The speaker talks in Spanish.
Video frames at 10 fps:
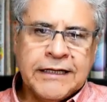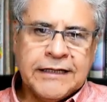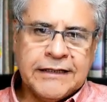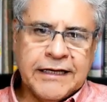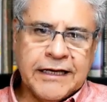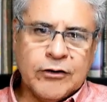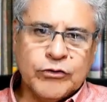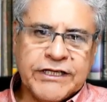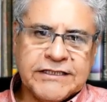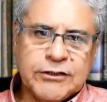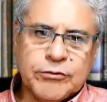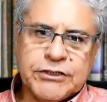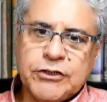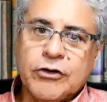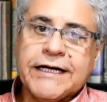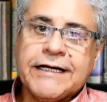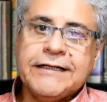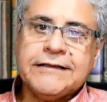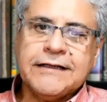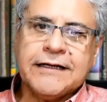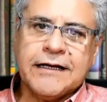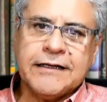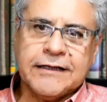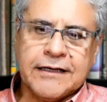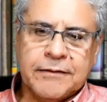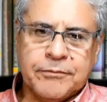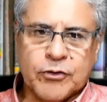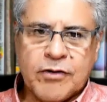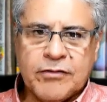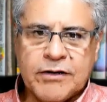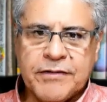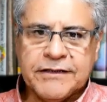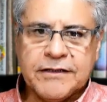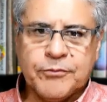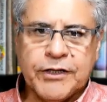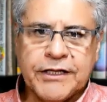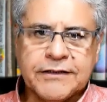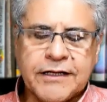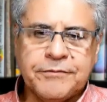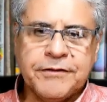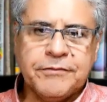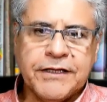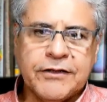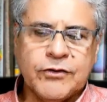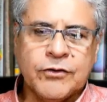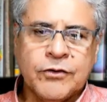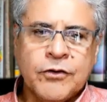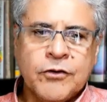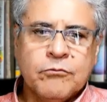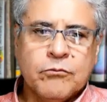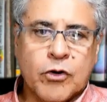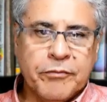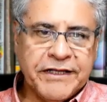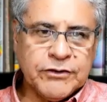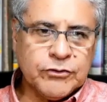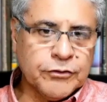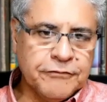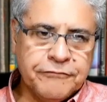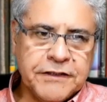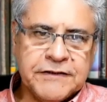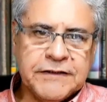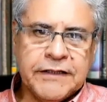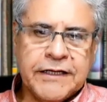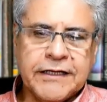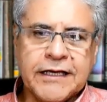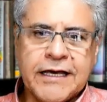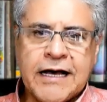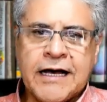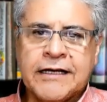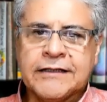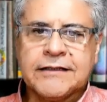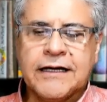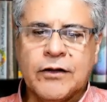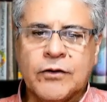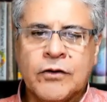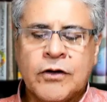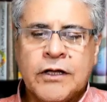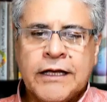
de una situación crítica y que probablemente pueda estar viviendo momentos difíciles y que ha estado